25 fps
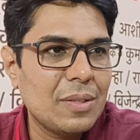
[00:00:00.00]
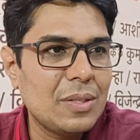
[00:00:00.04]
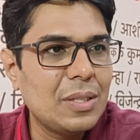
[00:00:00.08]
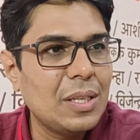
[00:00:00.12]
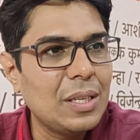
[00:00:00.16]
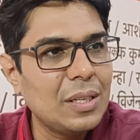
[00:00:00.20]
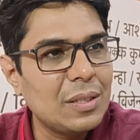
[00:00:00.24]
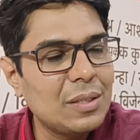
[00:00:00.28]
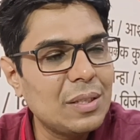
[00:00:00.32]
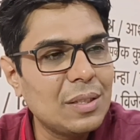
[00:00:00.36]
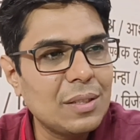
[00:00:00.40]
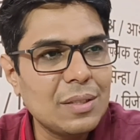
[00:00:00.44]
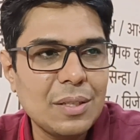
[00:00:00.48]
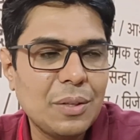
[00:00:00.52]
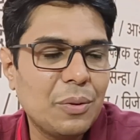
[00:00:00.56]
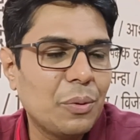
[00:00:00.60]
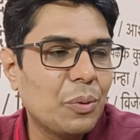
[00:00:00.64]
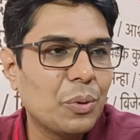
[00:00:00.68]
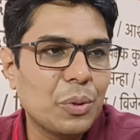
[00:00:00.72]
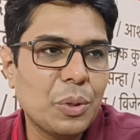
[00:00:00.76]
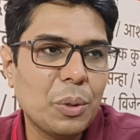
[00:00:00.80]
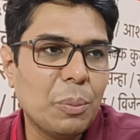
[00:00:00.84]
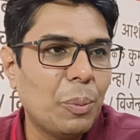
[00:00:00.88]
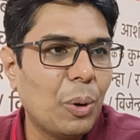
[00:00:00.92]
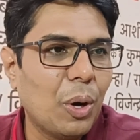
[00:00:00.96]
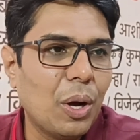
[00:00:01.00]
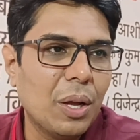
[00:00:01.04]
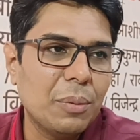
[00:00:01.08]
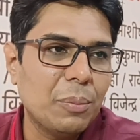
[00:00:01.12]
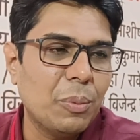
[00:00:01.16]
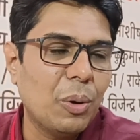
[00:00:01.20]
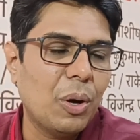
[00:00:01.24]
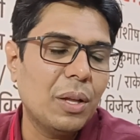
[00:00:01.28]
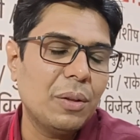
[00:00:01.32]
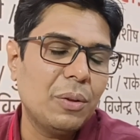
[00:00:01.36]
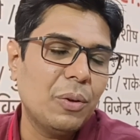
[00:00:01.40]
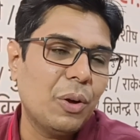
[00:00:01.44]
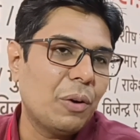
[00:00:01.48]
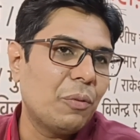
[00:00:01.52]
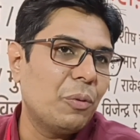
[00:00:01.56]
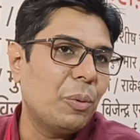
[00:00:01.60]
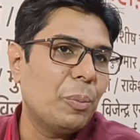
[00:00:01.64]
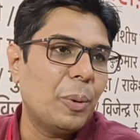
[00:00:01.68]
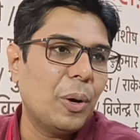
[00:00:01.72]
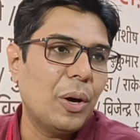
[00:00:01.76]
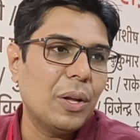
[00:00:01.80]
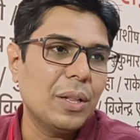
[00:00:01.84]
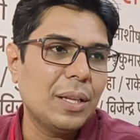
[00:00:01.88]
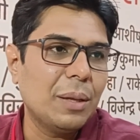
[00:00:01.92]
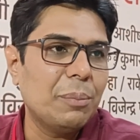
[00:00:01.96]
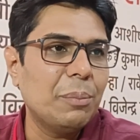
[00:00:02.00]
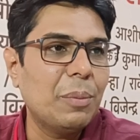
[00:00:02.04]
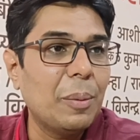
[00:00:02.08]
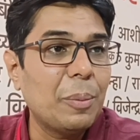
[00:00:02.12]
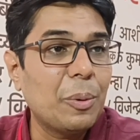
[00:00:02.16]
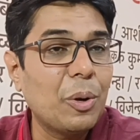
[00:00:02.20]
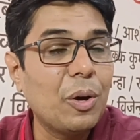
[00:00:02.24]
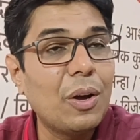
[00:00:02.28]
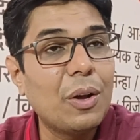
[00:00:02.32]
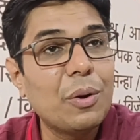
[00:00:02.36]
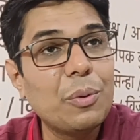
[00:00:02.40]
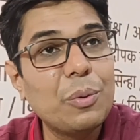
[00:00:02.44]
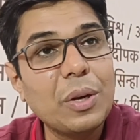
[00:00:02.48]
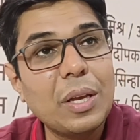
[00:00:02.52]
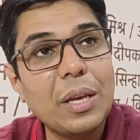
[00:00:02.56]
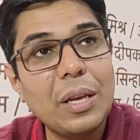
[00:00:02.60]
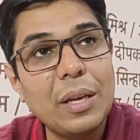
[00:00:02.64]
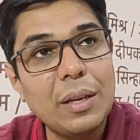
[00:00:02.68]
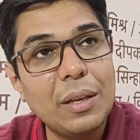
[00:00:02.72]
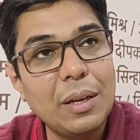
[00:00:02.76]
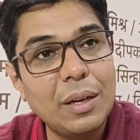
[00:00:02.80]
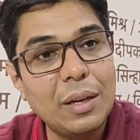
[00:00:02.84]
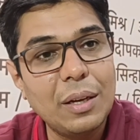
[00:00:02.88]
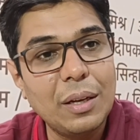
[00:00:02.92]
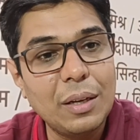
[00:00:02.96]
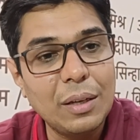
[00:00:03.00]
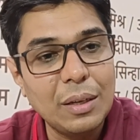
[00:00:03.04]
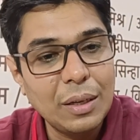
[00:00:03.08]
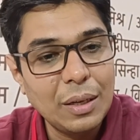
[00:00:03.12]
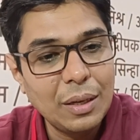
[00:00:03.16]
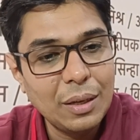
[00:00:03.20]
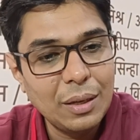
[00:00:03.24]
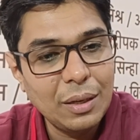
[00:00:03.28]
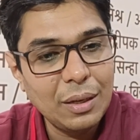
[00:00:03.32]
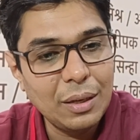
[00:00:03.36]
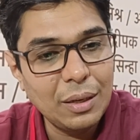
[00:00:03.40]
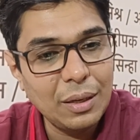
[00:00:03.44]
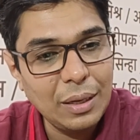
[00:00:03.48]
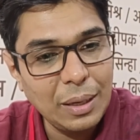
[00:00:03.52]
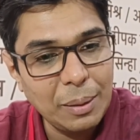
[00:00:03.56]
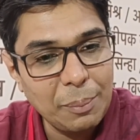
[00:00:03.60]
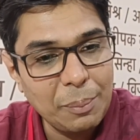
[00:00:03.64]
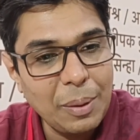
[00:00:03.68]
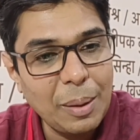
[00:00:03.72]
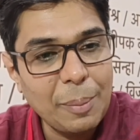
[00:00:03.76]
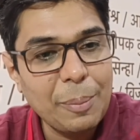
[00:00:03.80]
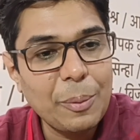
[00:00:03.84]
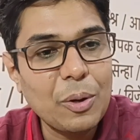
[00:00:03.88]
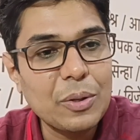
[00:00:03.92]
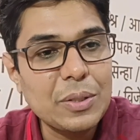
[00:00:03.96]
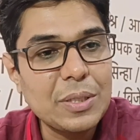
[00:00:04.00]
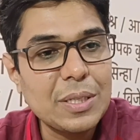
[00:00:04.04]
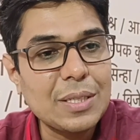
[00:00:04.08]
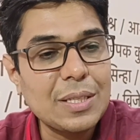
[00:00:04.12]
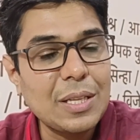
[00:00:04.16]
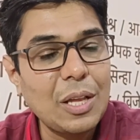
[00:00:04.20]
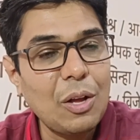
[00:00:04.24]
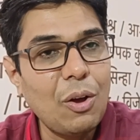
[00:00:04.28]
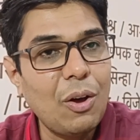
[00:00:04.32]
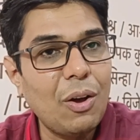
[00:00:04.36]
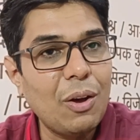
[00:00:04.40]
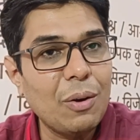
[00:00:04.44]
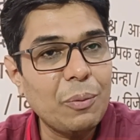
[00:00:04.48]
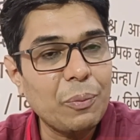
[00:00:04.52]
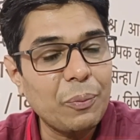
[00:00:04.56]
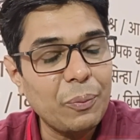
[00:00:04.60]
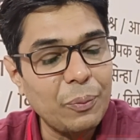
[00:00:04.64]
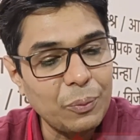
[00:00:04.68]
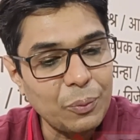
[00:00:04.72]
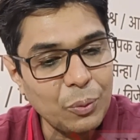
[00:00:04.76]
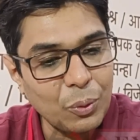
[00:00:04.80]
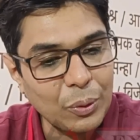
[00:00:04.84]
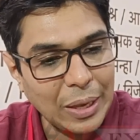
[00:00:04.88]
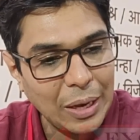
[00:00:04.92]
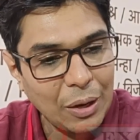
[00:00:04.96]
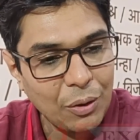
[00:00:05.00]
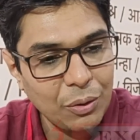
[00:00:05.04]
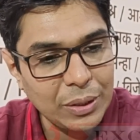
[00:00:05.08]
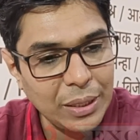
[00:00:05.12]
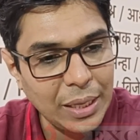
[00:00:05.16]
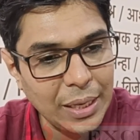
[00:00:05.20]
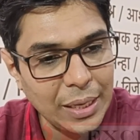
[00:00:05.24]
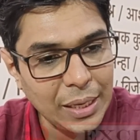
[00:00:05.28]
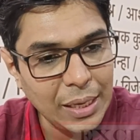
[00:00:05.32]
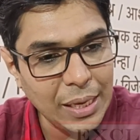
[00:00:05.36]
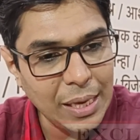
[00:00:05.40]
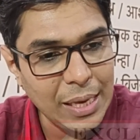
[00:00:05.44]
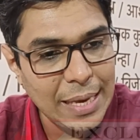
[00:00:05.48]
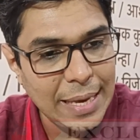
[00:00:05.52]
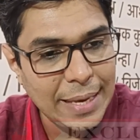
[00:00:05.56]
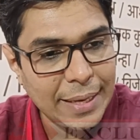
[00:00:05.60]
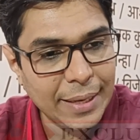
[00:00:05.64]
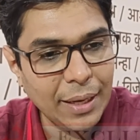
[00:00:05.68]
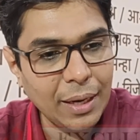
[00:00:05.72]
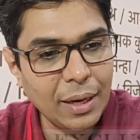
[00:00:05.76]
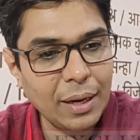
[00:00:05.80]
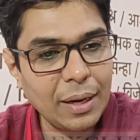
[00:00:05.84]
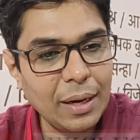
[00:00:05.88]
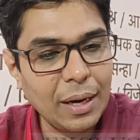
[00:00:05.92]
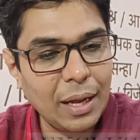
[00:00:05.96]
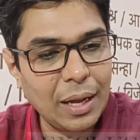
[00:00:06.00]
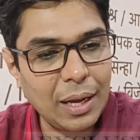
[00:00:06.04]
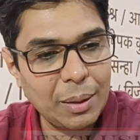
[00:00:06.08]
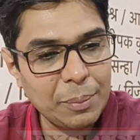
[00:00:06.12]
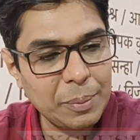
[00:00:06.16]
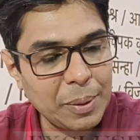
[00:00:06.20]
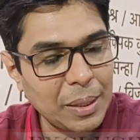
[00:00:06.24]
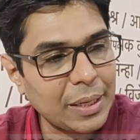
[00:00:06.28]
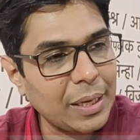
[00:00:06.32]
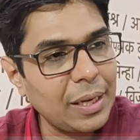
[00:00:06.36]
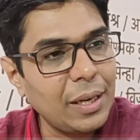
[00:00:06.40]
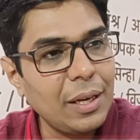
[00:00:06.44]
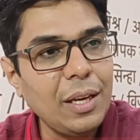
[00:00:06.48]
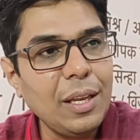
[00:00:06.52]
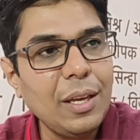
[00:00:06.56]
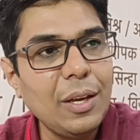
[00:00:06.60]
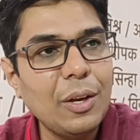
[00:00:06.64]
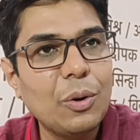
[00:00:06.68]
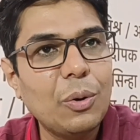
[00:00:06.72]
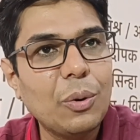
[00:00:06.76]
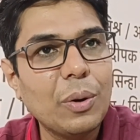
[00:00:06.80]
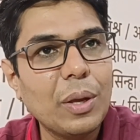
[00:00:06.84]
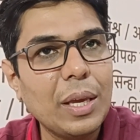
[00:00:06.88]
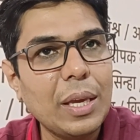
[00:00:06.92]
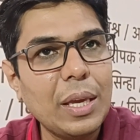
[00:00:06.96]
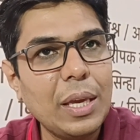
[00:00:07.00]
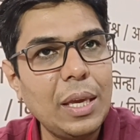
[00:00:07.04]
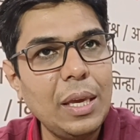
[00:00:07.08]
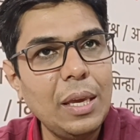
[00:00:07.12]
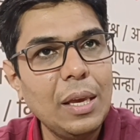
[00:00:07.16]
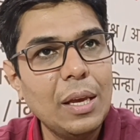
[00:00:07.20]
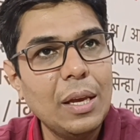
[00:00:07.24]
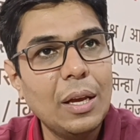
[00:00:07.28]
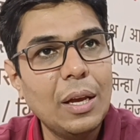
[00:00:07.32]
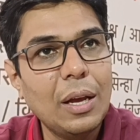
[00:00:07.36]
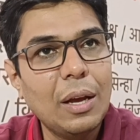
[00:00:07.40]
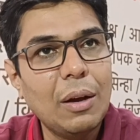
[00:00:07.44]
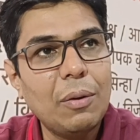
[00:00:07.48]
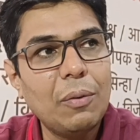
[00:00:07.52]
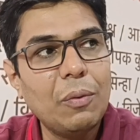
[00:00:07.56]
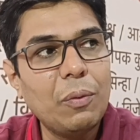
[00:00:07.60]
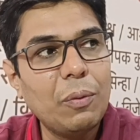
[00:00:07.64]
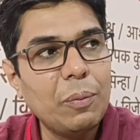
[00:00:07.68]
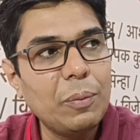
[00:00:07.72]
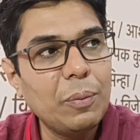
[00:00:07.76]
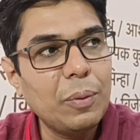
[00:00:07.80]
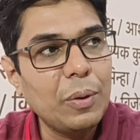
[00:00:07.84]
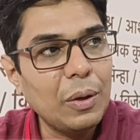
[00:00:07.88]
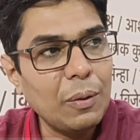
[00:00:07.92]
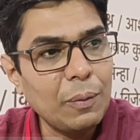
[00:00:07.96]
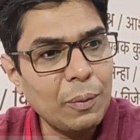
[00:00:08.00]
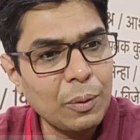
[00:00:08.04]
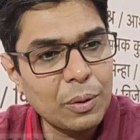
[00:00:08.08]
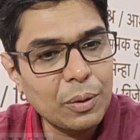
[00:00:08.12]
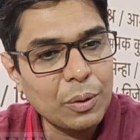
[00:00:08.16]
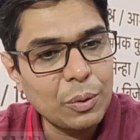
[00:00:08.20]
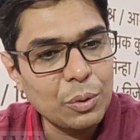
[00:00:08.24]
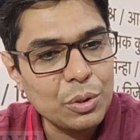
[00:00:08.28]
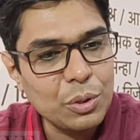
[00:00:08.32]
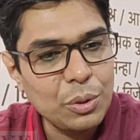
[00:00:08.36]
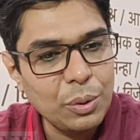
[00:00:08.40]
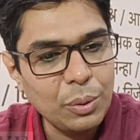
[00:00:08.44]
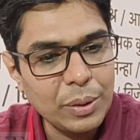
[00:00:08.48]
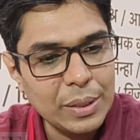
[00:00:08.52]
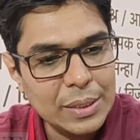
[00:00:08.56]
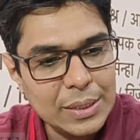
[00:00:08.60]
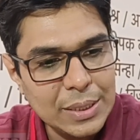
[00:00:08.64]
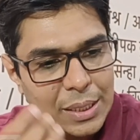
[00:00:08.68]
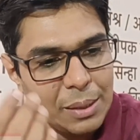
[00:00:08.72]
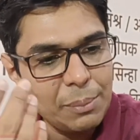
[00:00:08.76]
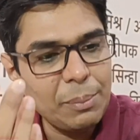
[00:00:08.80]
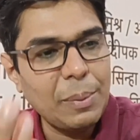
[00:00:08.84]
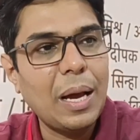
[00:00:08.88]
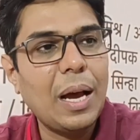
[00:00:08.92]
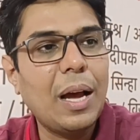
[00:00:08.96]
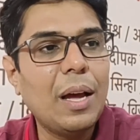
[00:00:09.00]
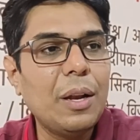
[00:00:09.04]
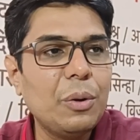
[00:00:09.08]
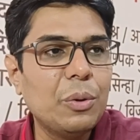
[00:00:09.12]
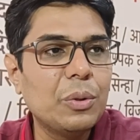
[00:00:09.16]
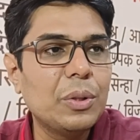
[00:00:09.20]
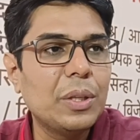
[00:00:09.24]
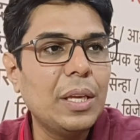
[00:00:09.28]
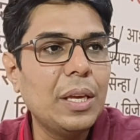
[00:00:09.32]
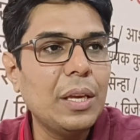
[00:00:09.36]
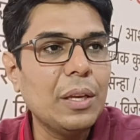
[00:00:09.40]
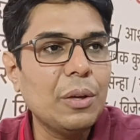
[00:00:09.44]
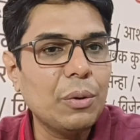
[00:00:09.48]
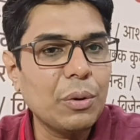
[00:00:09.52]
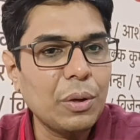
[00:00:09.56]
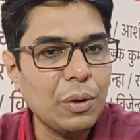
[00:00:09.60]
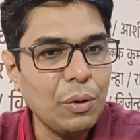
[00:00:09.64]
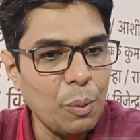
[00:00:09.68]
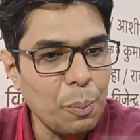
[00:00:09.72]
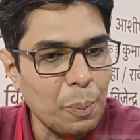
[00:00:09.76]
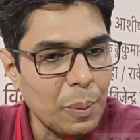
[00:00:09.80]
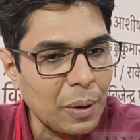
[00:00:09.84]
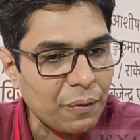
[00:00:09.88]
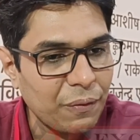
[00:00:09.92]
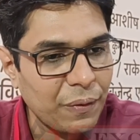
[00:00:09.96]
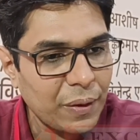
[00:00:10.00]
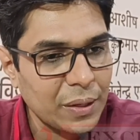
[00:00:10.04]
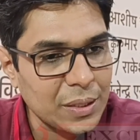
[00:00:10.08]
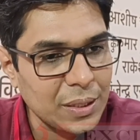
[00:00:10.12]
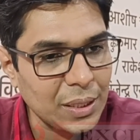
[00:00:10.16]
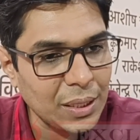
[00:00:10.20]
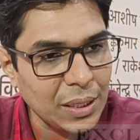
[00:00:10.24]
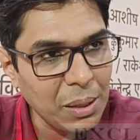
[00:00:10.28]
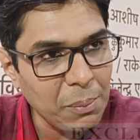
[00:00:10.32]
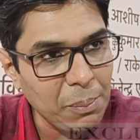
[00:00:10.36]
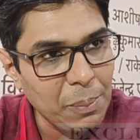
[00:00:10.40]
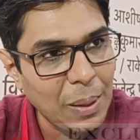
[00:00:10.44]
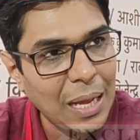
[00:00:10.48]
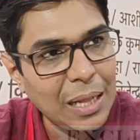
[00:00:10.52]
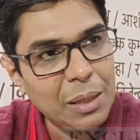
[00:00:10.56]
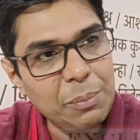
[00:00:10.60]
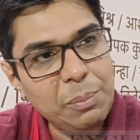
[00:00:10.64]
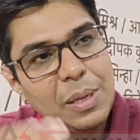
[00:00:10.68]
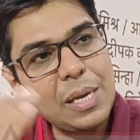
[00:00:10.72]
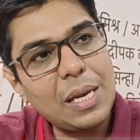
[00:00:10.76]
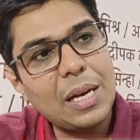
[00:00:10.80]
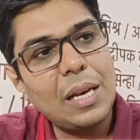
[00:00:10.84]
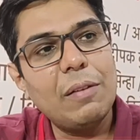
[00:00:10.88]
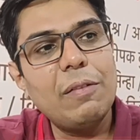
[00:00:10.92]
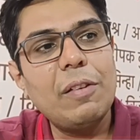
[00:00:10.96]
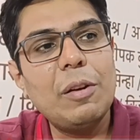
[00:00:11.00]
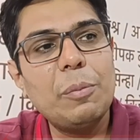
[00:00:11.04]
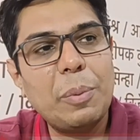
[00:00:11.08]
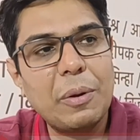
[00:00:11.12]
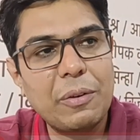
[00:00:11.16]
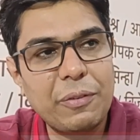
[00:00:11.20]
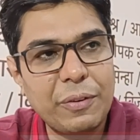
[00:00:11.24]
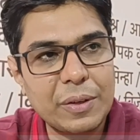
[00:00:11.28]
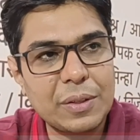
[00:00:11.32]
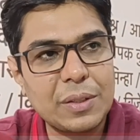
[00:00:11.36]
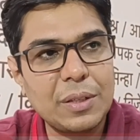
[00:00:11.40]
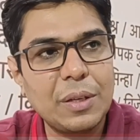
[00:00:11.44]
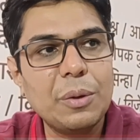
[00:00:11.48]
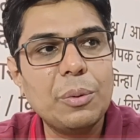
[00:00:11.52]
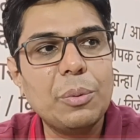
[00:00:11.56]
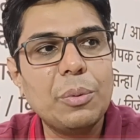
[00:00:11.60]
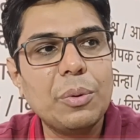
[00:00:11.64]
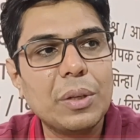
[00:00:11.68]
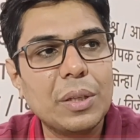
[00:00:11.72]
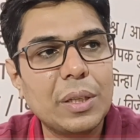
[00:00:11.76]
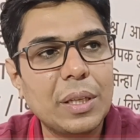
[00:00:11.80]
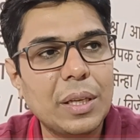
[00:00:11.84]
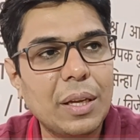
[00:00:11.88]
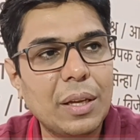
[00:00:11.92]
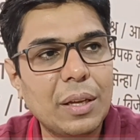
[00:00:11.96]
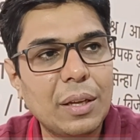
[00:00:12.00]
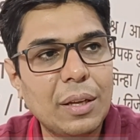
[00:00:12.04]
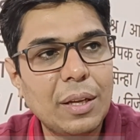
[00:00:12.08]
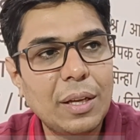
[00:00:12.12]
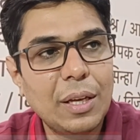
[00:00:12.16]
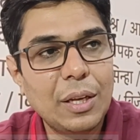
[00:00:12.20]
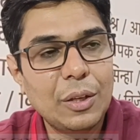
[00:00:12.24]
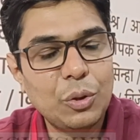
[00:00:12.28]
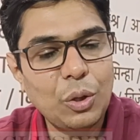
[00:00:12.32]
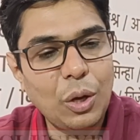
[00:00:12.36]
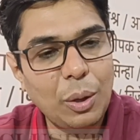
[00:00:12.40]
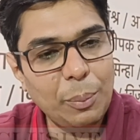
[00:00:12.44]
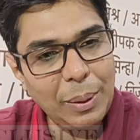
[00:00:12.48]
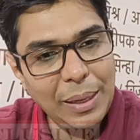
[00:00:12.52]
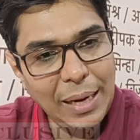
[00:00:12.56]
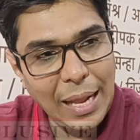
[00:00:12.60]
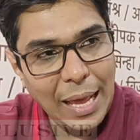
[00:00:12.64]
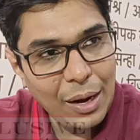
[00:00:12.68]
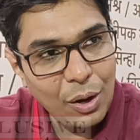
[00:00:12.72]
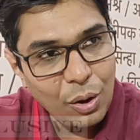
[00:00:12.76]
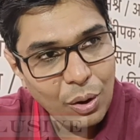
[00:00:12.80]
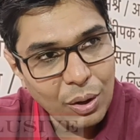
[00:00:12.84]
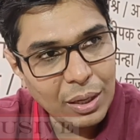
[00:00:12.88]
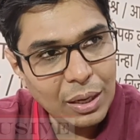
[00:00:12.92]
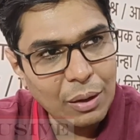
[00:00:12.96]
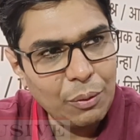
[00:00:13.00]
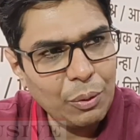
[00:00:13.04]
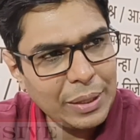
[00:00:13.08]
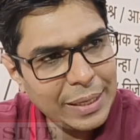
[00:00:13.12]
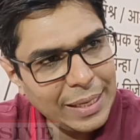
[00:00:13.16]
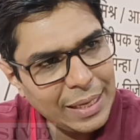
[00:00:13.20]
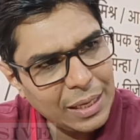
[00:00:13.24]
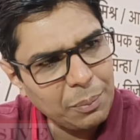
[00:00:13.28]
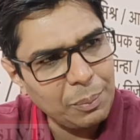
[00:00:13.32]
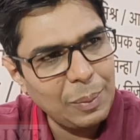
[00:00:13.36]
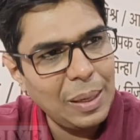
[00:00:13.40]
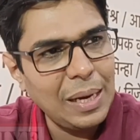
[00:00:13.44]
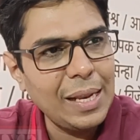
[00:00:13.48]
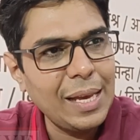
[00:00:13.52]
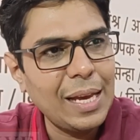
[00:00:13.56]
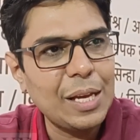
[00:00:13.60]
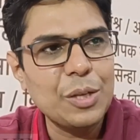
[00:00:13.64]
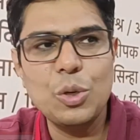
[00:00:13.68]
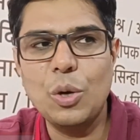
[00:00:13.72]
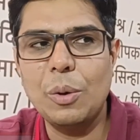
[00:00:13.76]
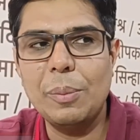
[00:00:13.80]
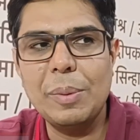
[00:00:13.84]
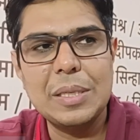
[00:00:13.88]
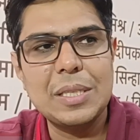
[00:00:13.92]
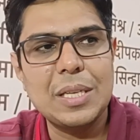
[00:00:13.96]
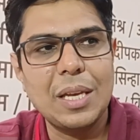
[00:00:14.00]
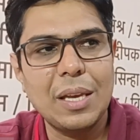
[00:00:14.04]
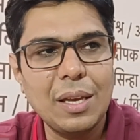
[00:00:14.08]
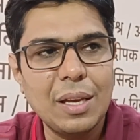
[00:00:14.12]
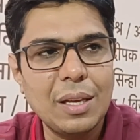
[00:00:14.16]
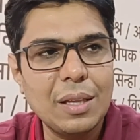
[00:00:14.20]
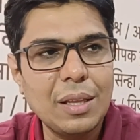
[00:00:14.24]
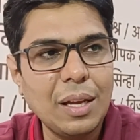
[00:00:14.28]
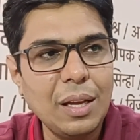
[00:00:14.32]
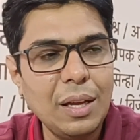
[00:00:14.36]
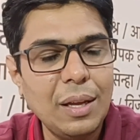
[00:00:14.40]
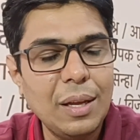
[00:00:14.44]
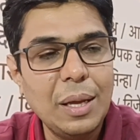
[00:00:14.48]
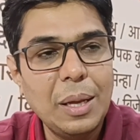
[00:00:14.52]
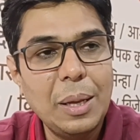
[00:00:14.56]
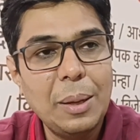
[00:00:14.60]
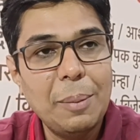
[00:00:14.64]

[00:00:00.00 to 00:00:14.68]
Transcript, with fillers: जी जी जी वो तो बहुत बहुत और वो बहुत लंबा और उनकी लंबा प्रोसेस था और वो क्या होता है कि एक एक आप यकीन नहीं करोगे कि कुछ लोग इसलिए महान होते हैं क्योंकि वो परफेक्शन के बाद भी एक लेवल परफेक्शन ढूंढते हैं तो हमें डायलॉग का वो टेक मिल गया जो हमें चाहिए था